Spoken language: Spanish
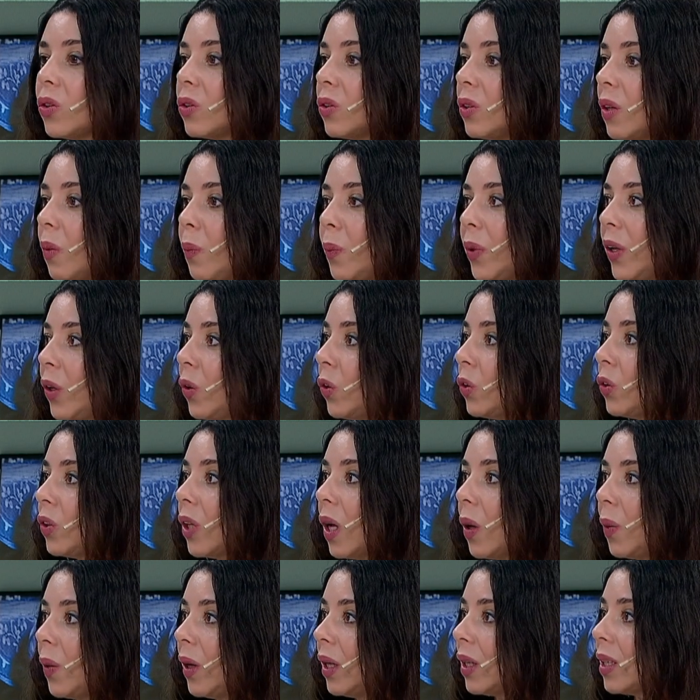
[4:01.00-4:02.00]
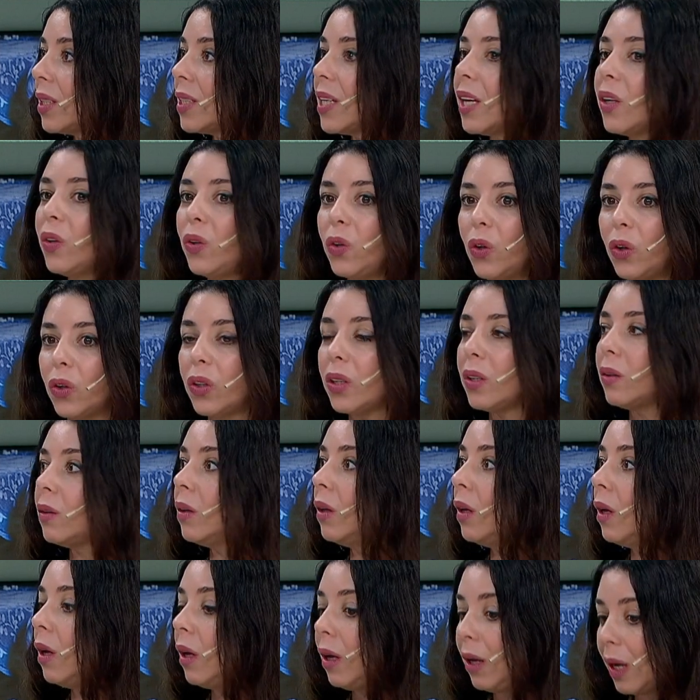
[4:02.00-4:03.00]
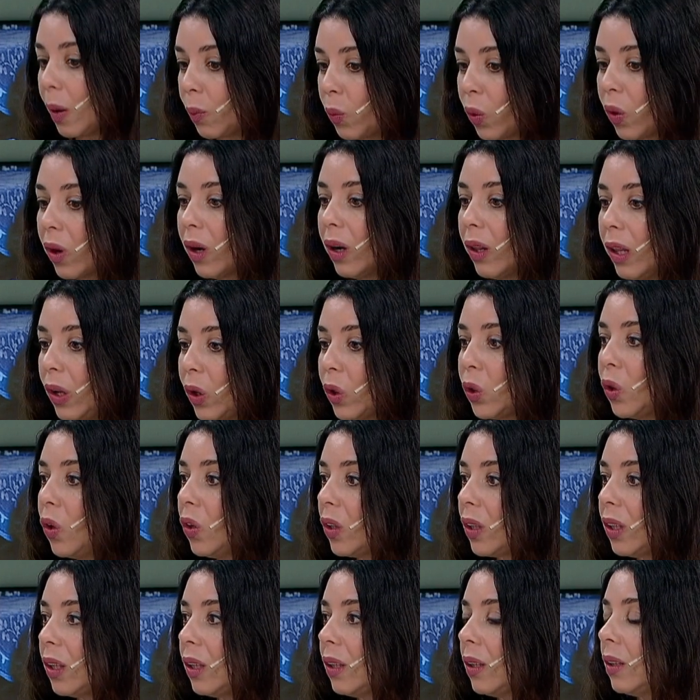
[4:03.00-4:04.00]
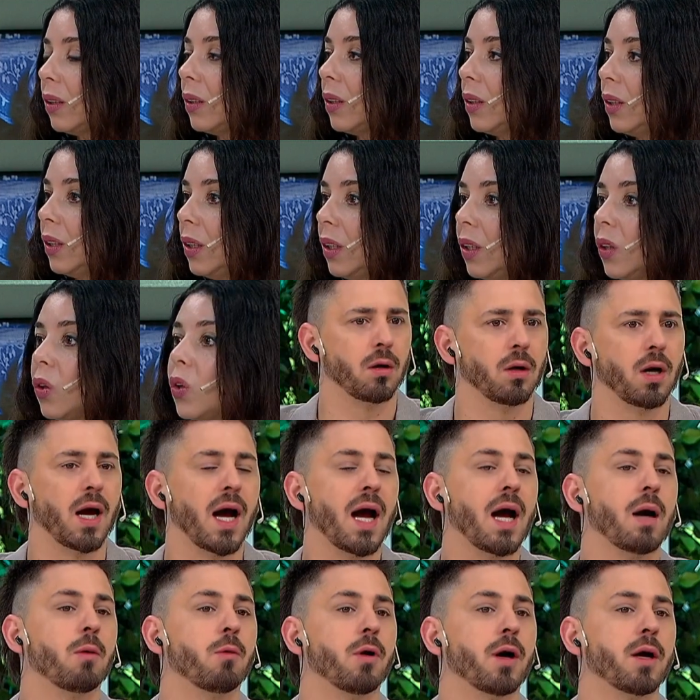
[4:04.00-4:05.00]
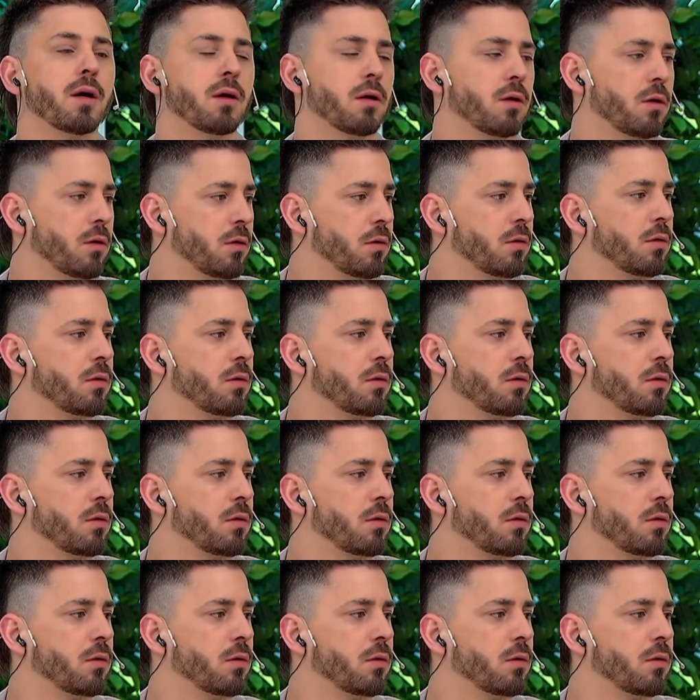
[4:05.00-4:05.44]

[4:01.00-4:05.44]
siempre contaba que esas. ¿Qué Majo? La mujer de Lotoki ah. contaba ah, que ellas nunca